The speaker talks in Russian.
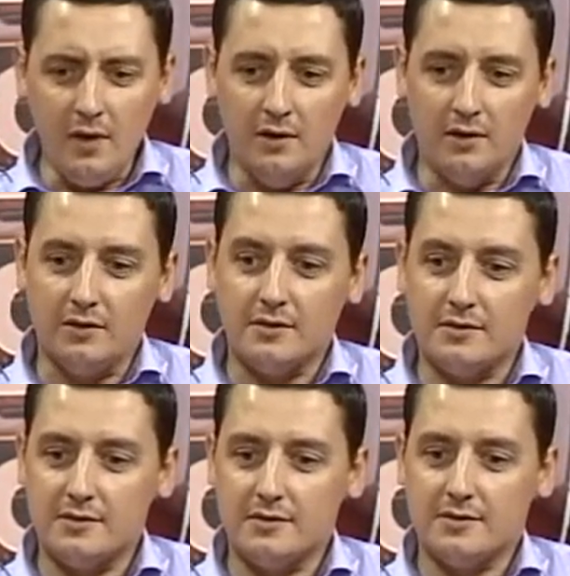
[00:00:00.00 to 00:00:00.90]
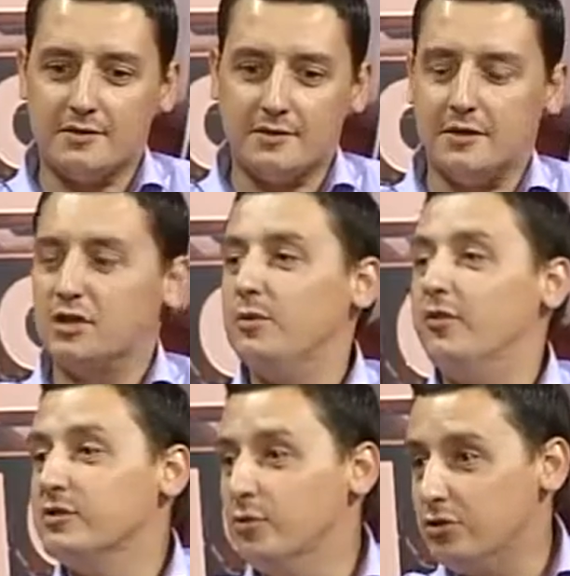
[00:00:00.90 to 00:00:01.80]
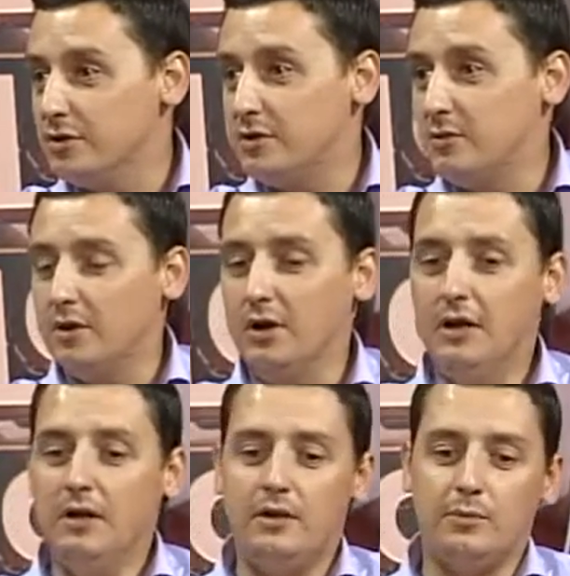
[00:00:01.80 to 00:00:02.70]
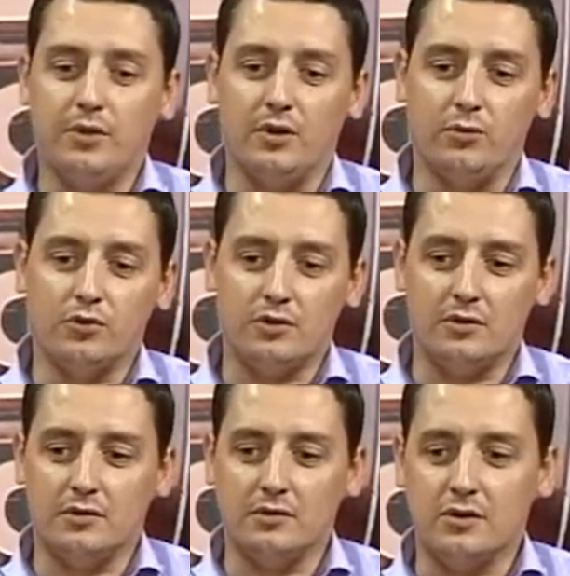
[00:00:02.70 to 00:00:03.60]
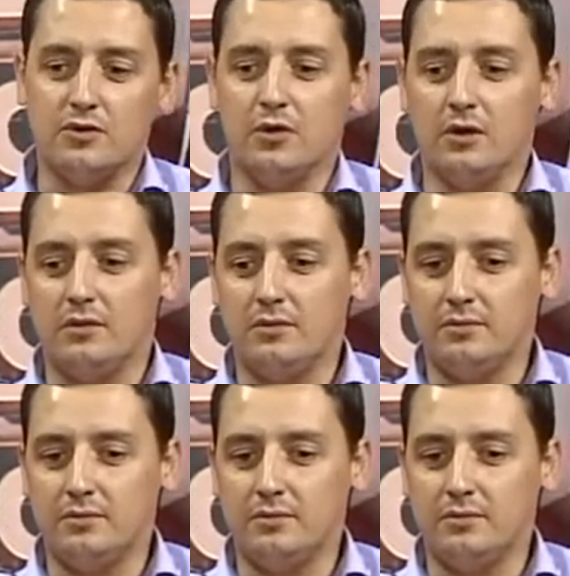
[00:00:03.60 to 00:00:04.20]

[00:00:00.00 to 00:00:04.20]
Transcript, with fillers: а, с нашими возможностями. Потому что, скажем так,